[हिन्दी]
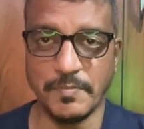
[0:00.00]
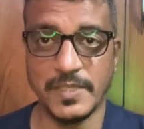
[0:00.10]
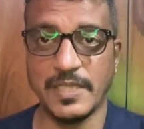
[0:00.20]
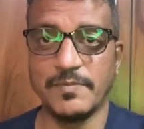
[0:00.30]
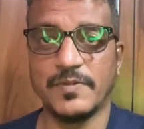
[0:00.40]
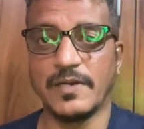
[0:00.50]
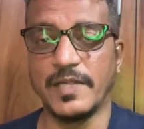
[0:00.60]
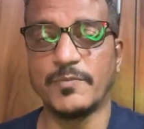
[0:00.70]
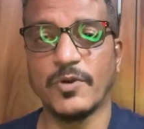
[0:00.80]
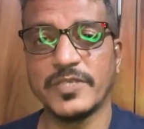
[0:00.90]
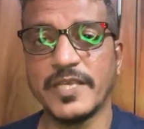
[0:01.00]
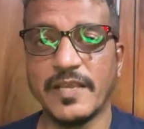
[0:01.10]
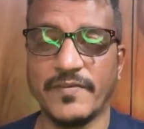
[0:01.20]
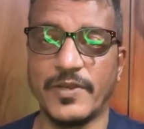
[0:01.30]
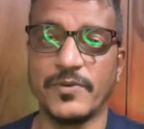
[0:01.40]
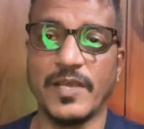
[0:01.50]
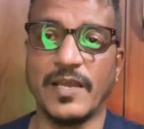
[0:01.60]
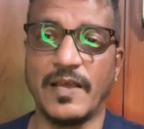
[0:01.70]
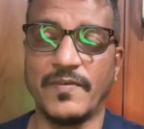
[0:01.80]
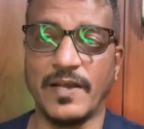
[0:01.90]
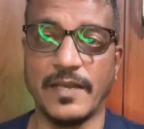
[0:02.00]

मतलब अनबॉक्सिंग uh, के वीडियो के अलावा